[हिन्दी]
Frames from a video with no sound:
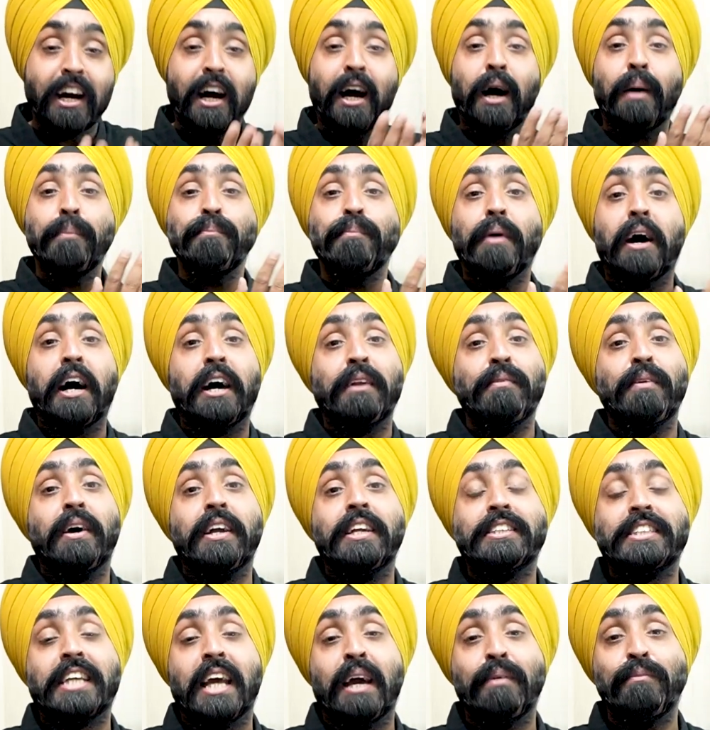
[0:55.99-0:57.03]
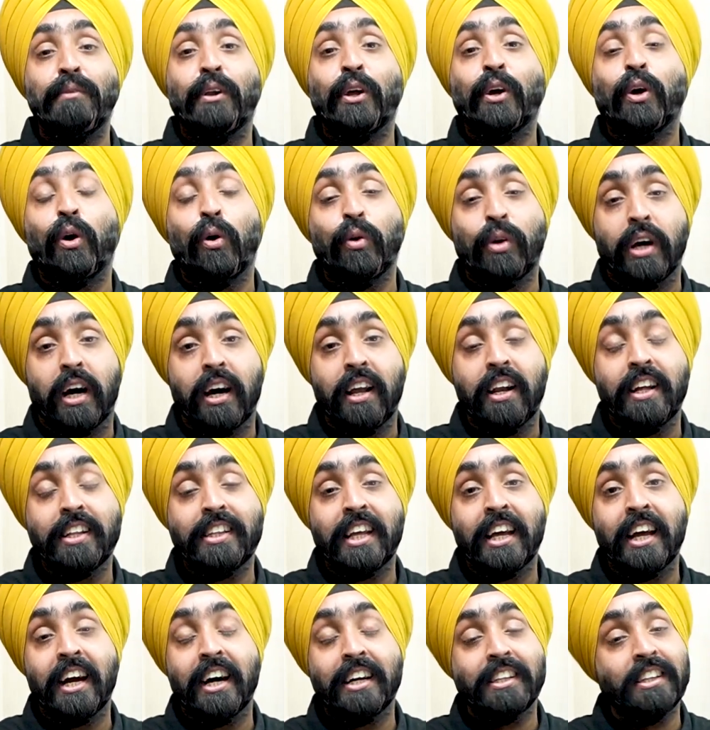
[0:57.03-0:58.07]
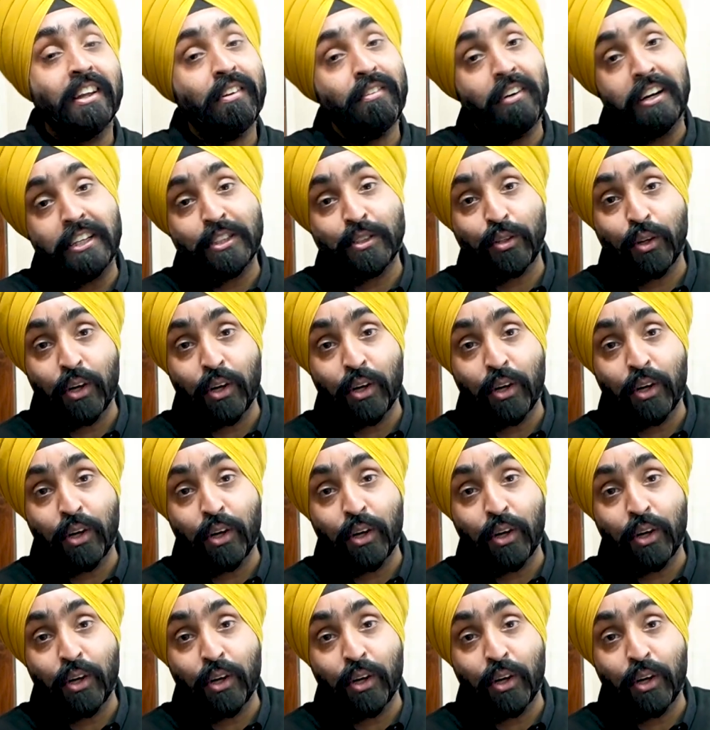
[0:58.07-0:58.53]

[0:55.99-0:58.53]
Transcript: हम बार बार इस कैमरे को उठा लेते हैं अदरवाइज